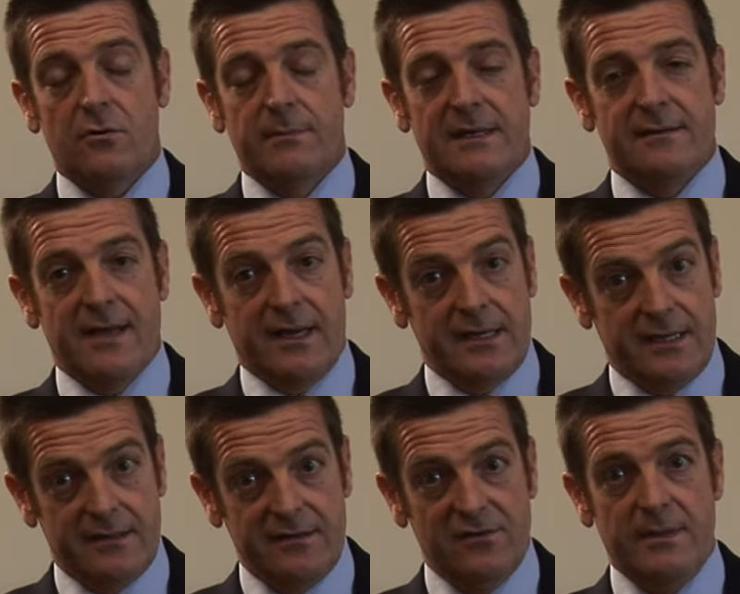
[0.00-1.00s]
come le
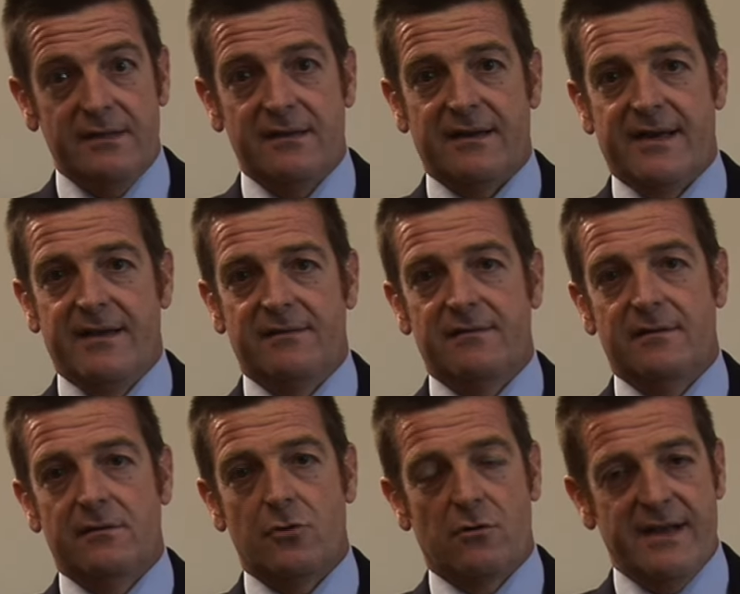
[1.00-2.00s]
tecniche di split
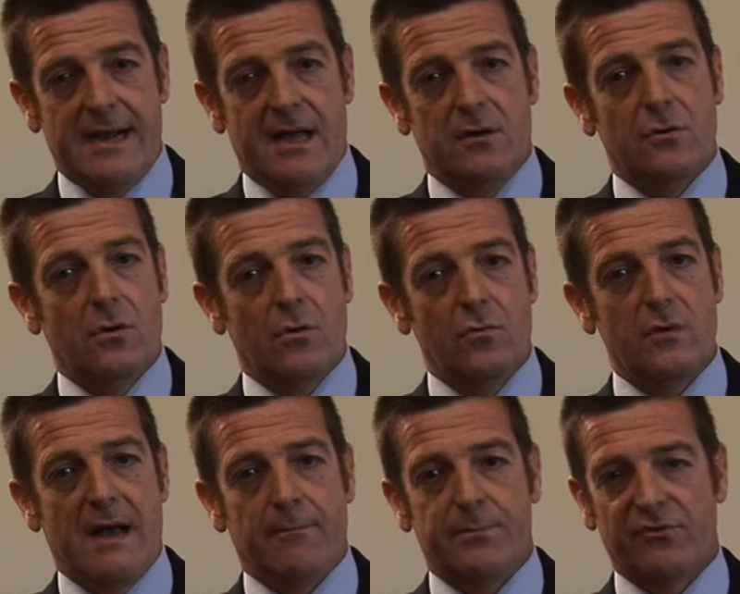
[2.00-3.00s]
crest, troveranno un
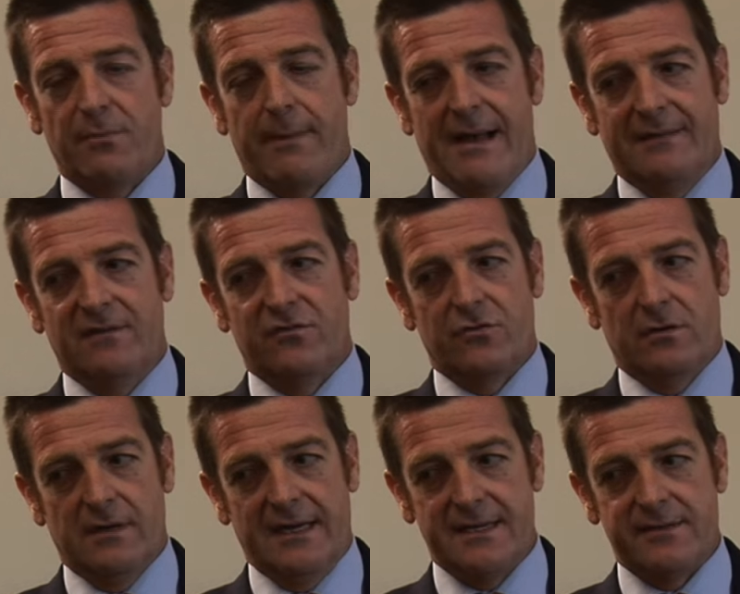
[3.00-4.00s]
ampio
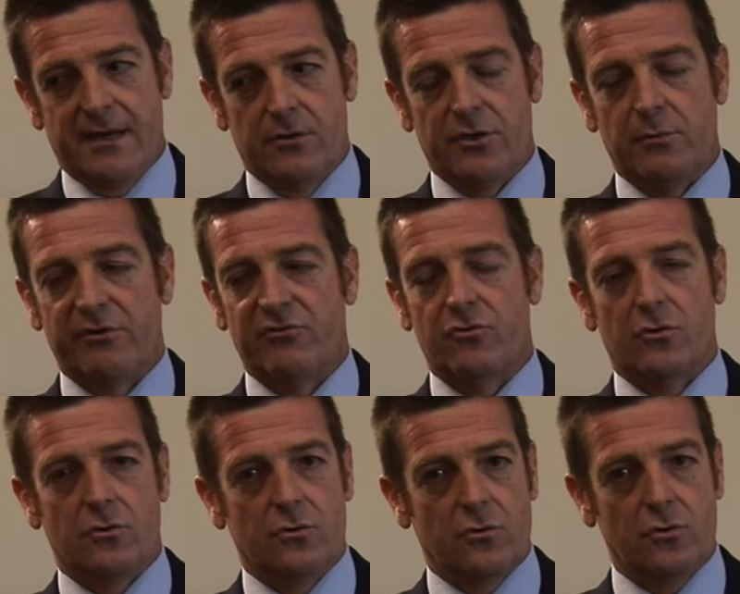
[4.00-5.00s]
spazio all'interno di
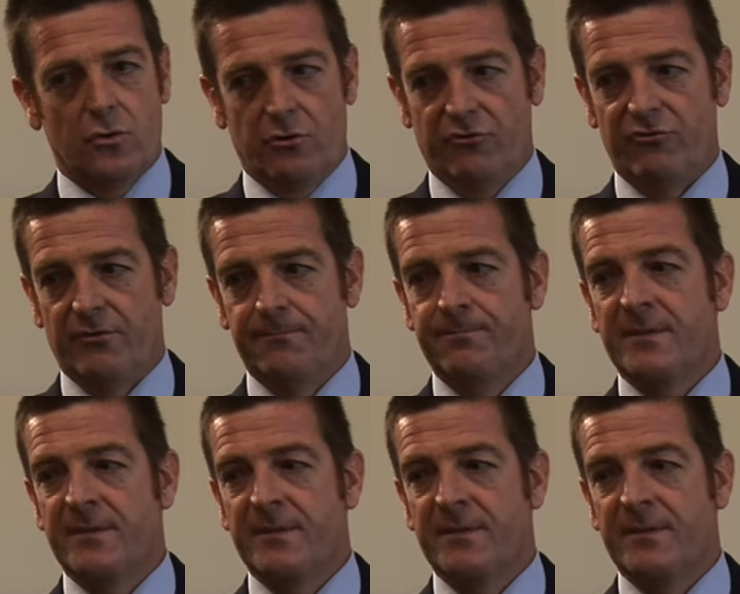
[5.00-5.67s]
questo corso.